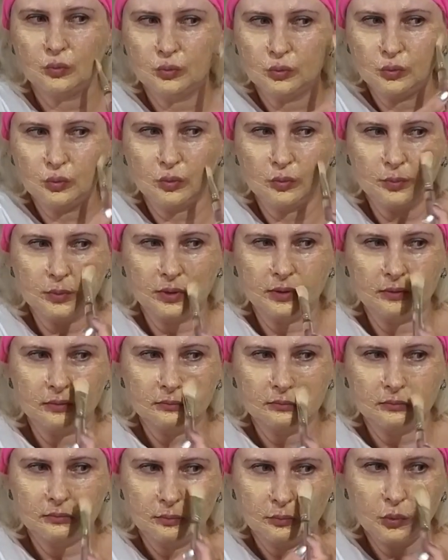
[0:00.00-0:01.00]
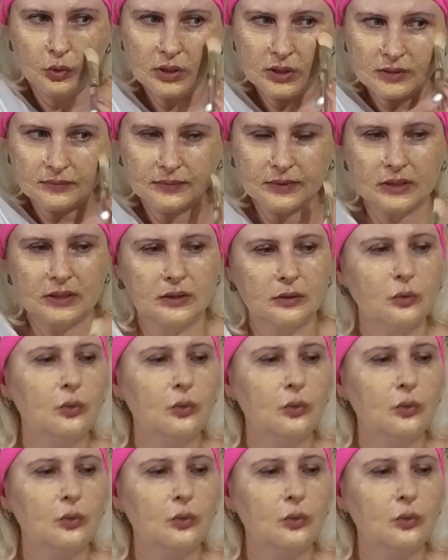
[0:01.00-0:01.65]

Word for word: удобно пользоваться.